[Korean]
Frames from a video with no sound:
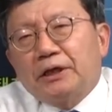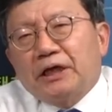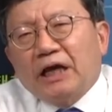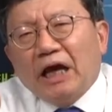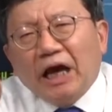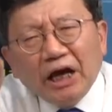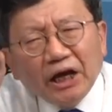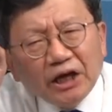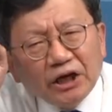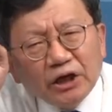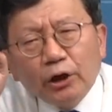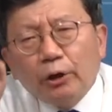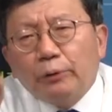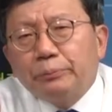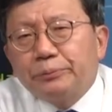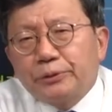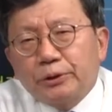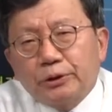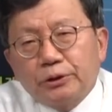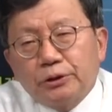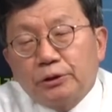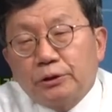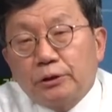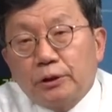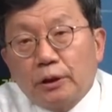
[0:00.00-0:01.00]
개인이
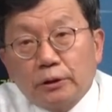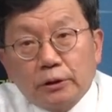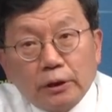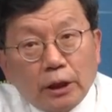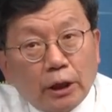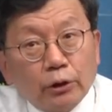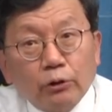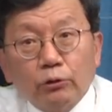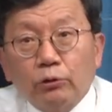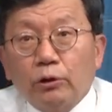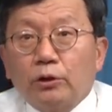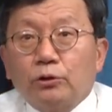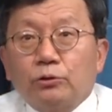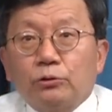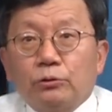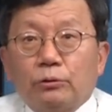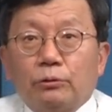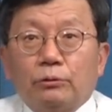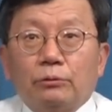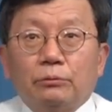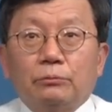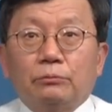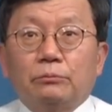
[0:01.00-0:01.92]
없어진다. 당연하죠.